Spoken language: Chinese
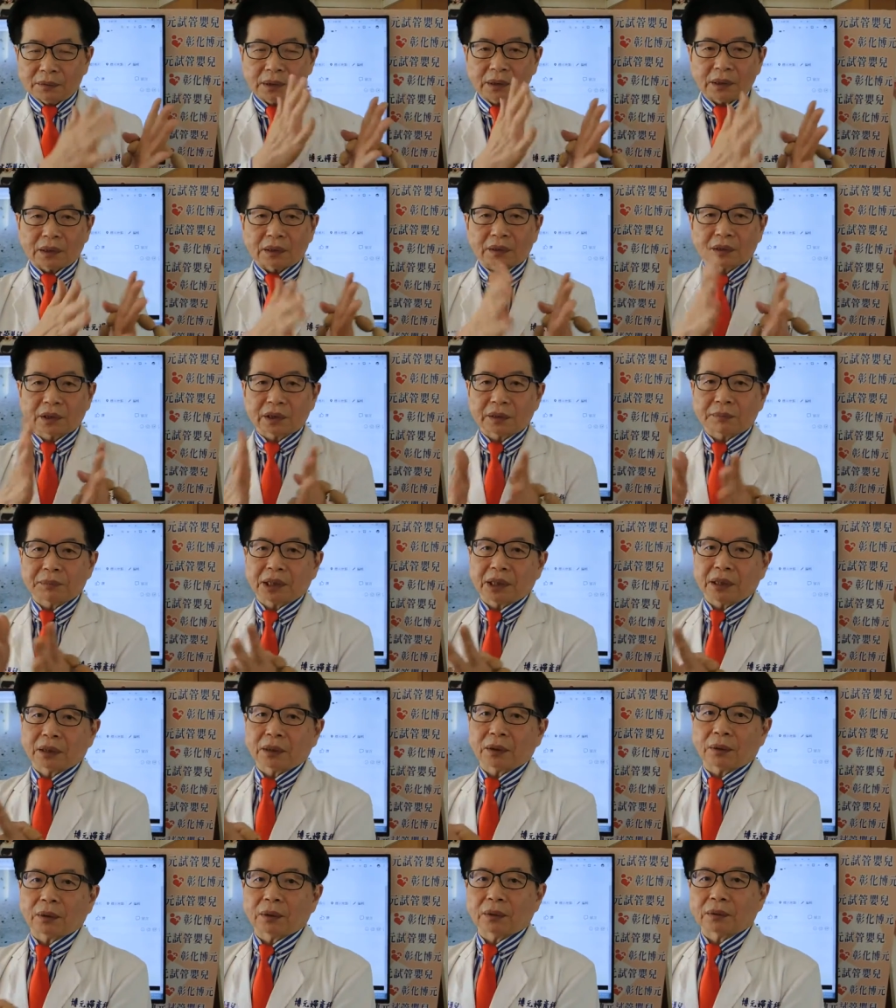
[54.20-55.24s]
分了四
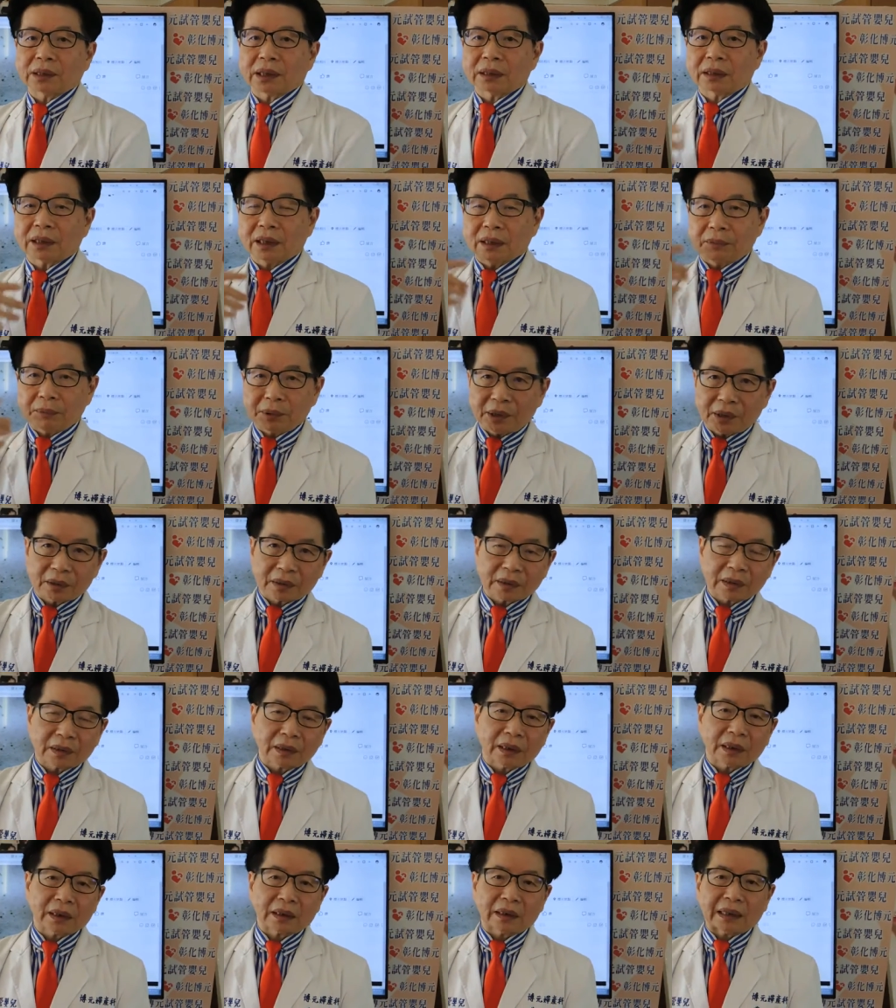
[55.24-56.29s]
批冻，那第一批就
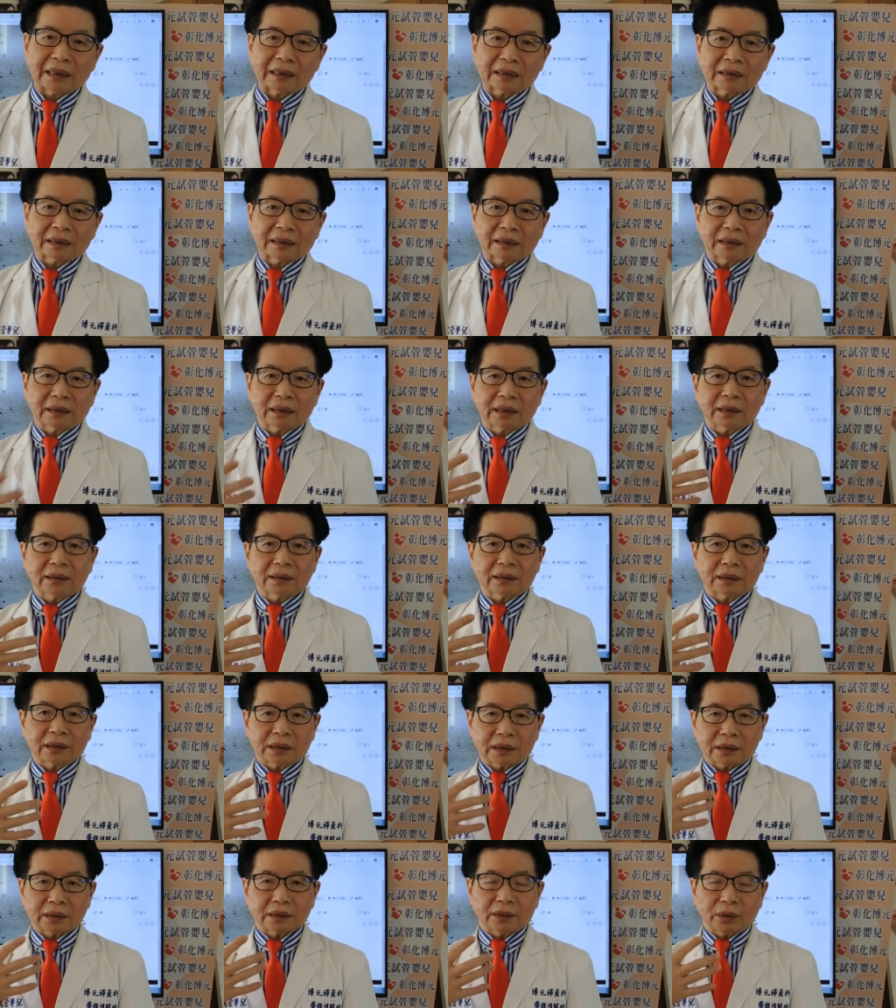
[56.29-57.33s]
生了一个男生，第二
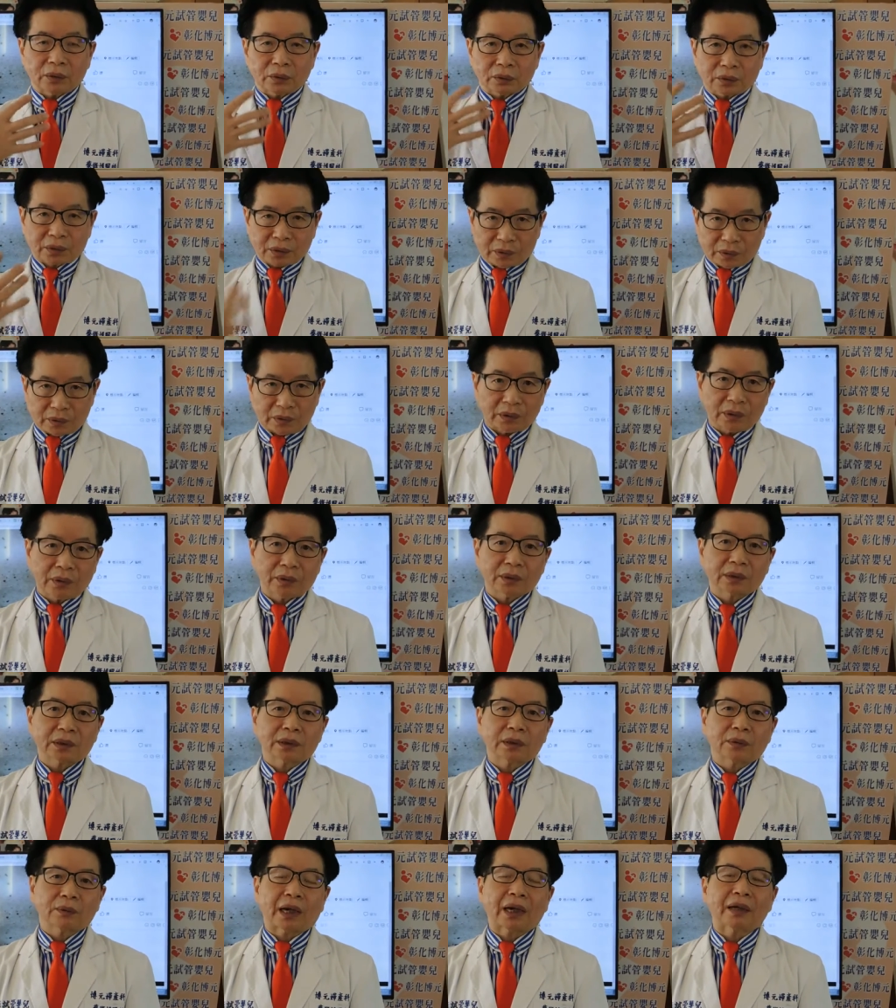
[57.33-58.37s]
次又植入又
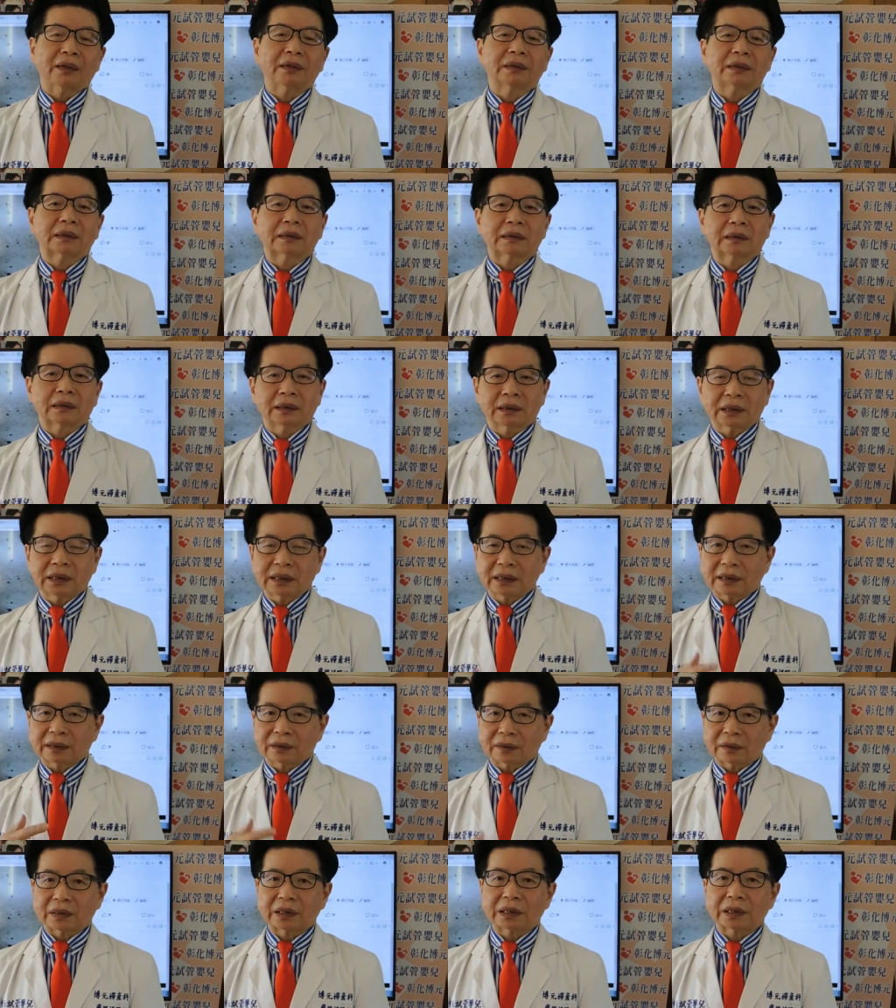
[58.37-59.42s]
是白生，现在
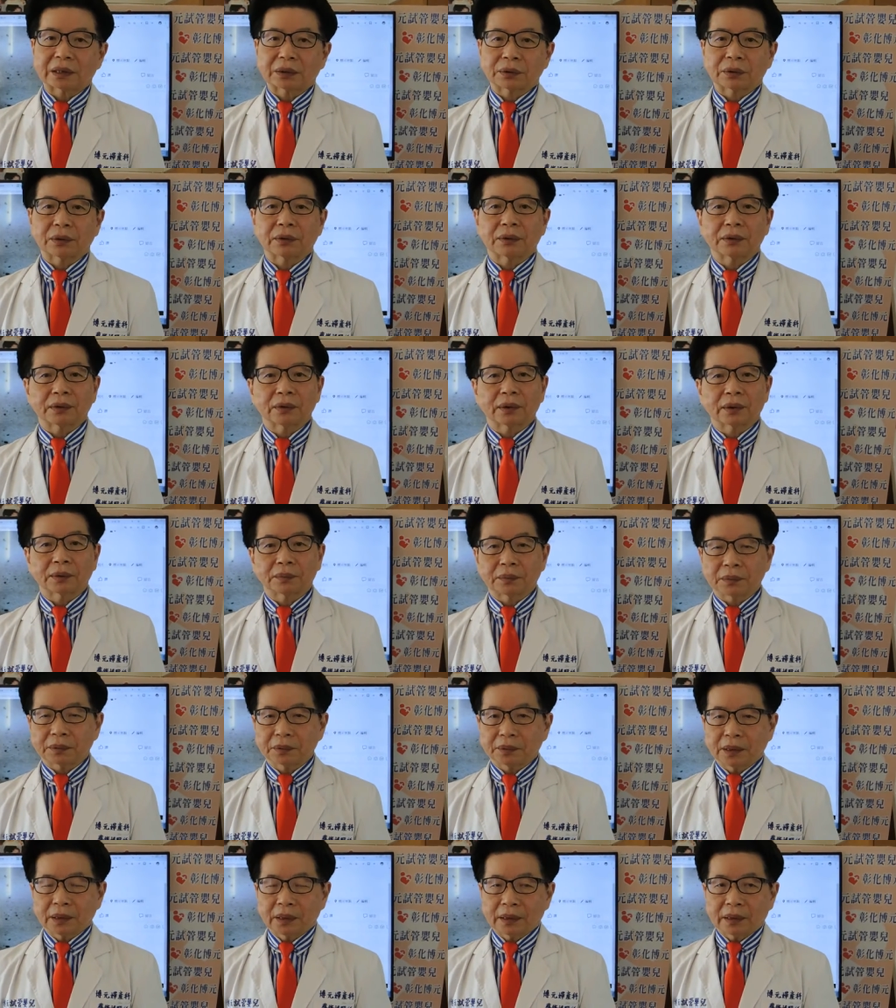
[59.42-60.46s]
十四周，
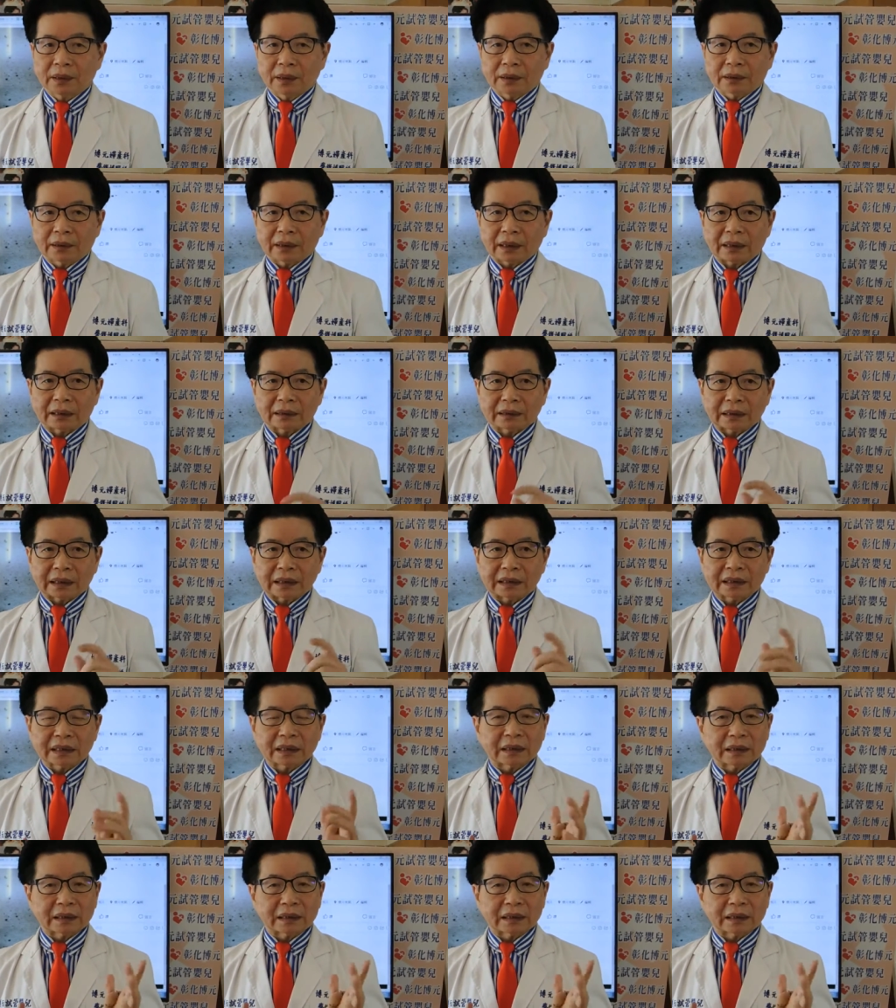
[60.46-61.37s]
那染